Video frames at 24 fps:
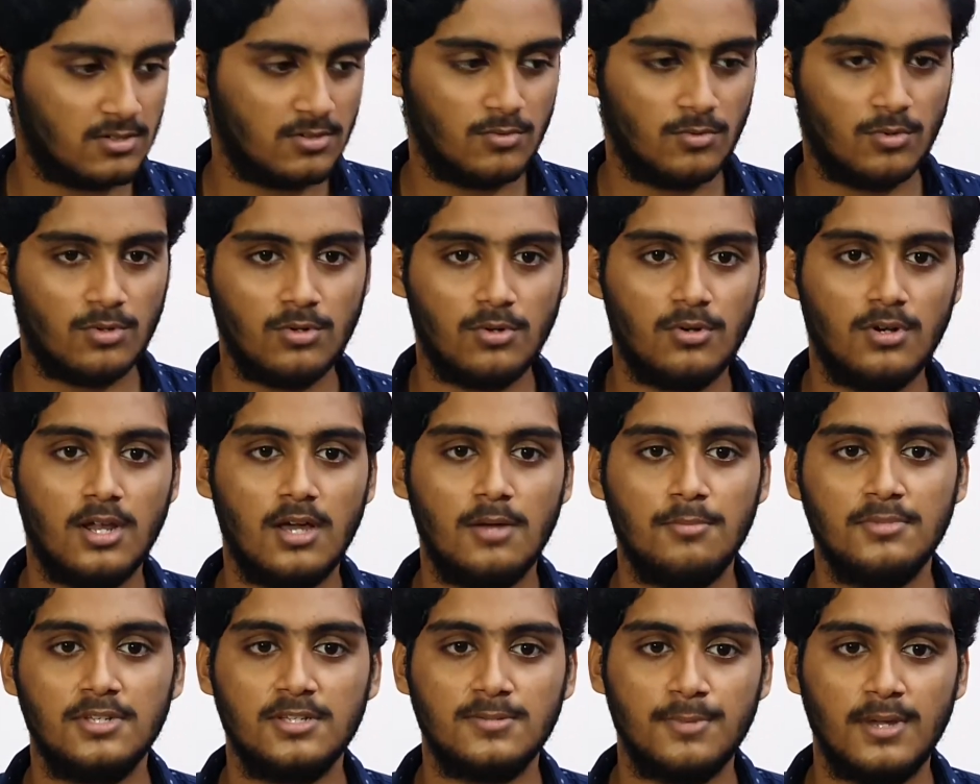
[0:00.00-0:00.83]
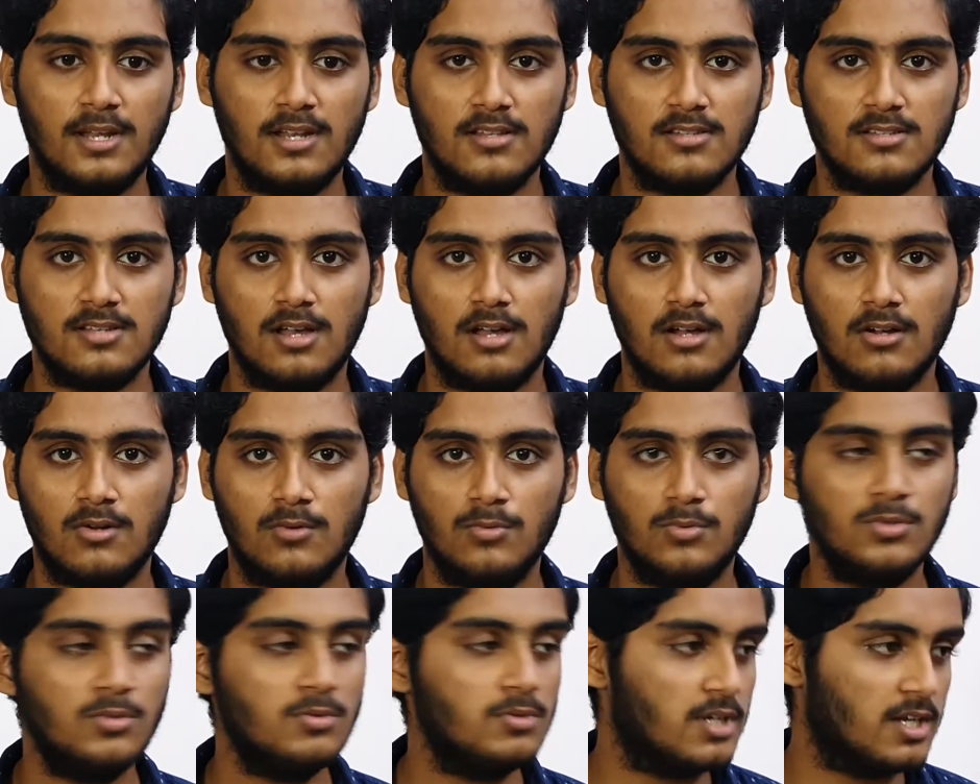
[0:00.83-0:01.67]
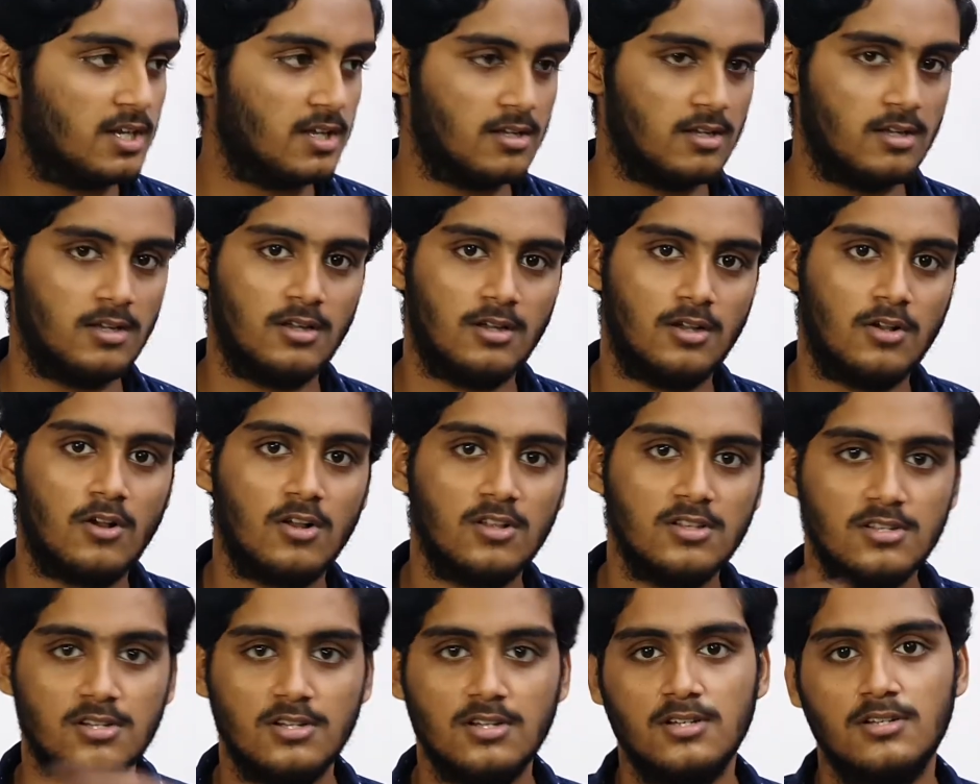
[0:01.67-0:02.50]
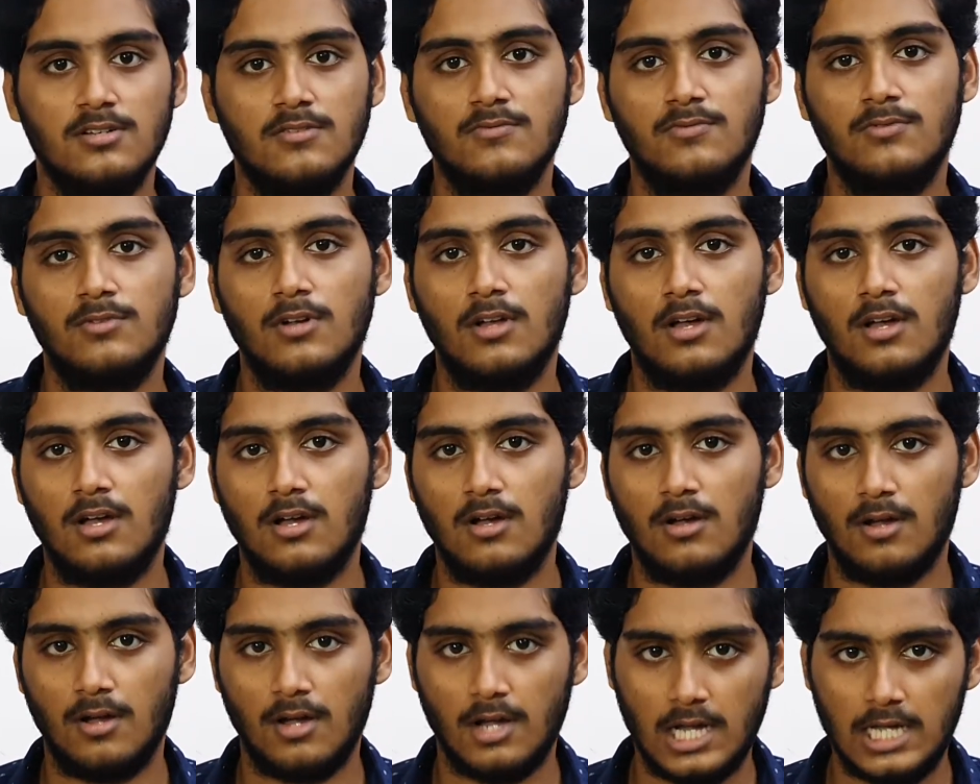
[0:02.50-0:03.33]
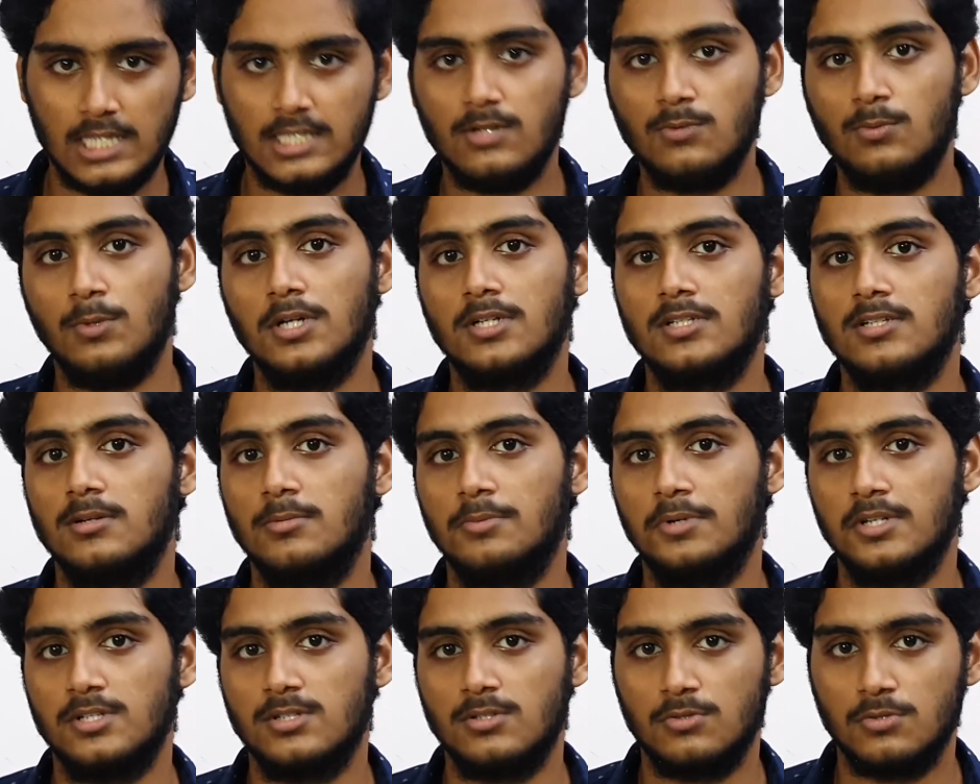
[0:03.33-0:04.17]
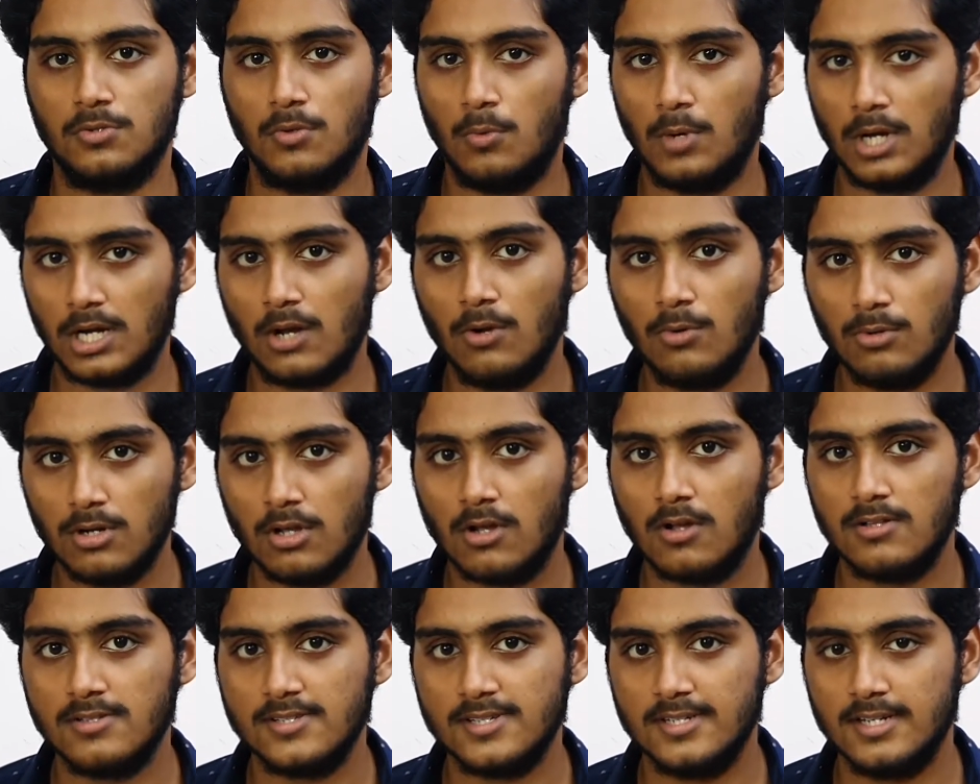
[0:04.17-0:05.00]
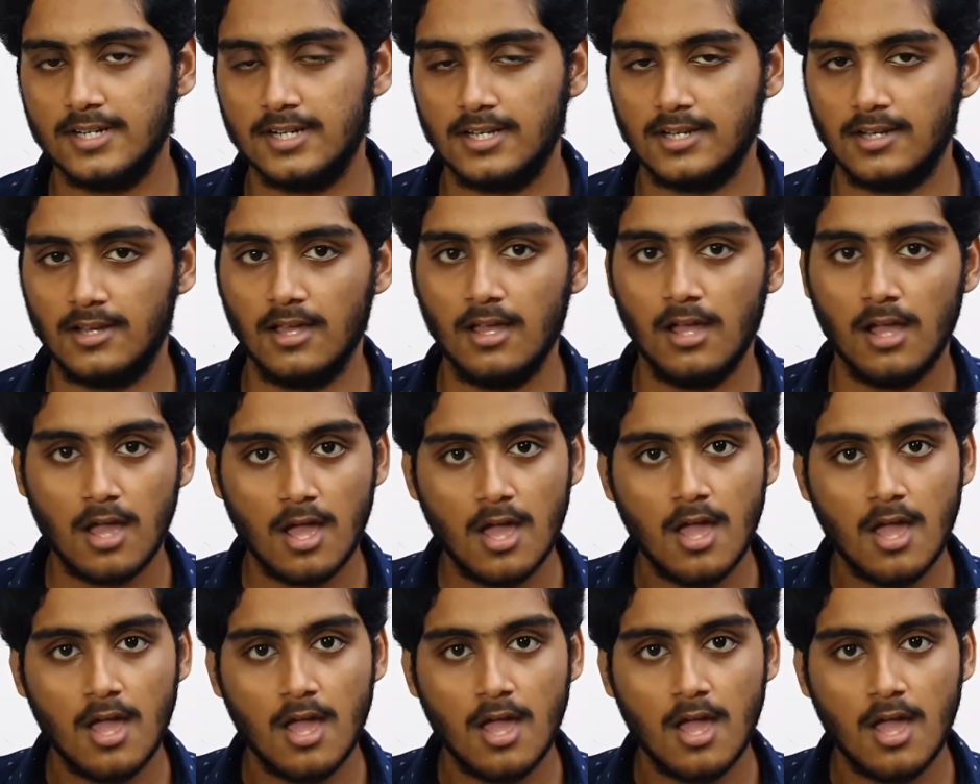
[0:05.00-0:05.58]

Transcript: ஒன்று ஒன்றா மிஸ்பேலன்ஸ் ஆகவும் எனக்கு கான்சன்ட்ரேஷன் ஃபுல்லாக அதர் ஒர்க்ஸில் போயிடுச்சு ஸோ ஒர்க் அவுட்டில் கான்சன்ட்ரேட் இல்லை